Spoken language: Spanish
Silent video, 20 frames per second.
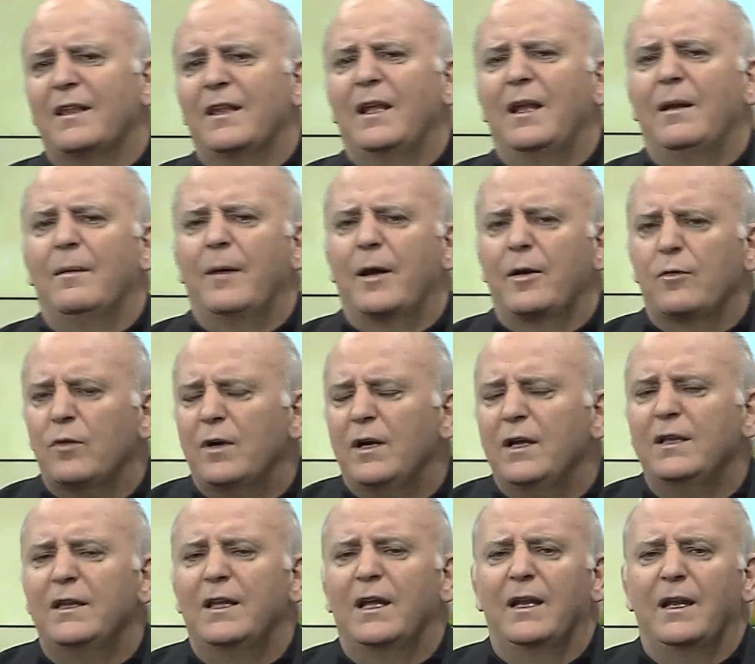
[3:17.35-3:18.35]
del
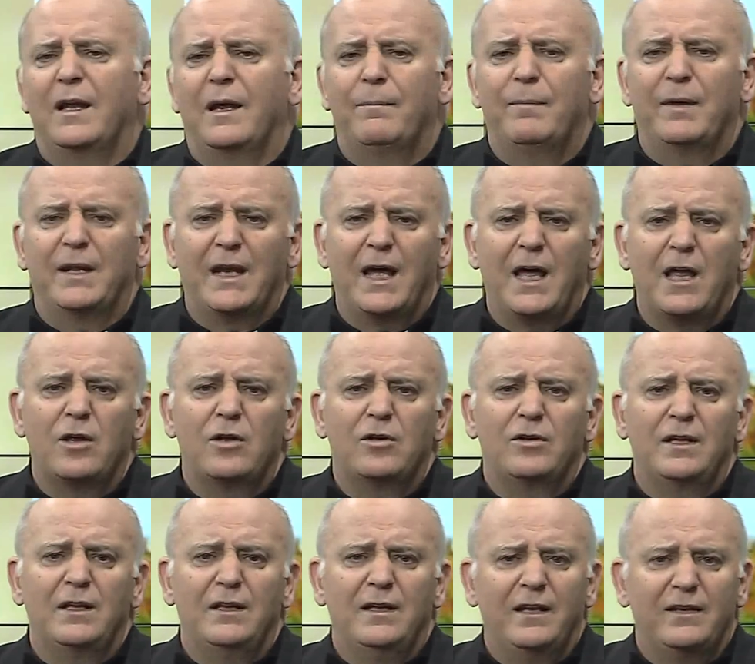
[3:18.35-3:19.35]
Emanuel, del esperado,
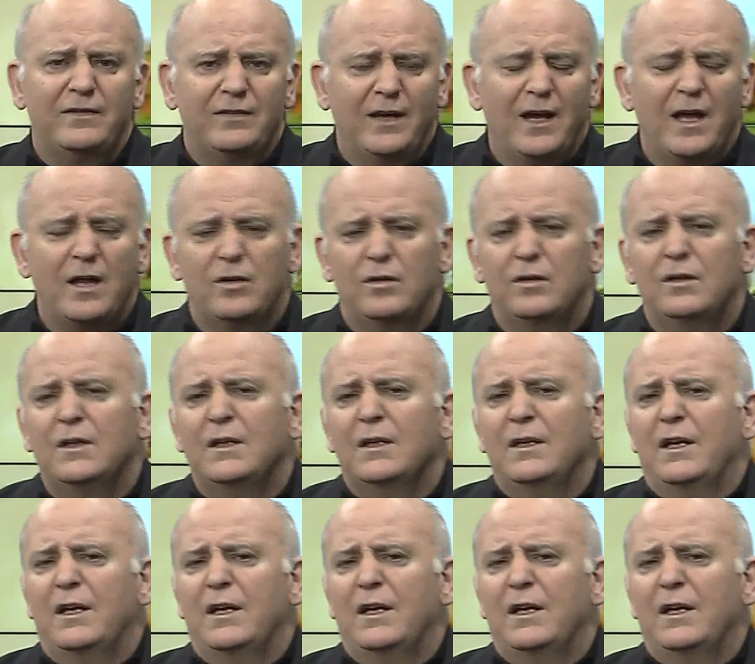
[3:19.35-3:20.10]
del deseado.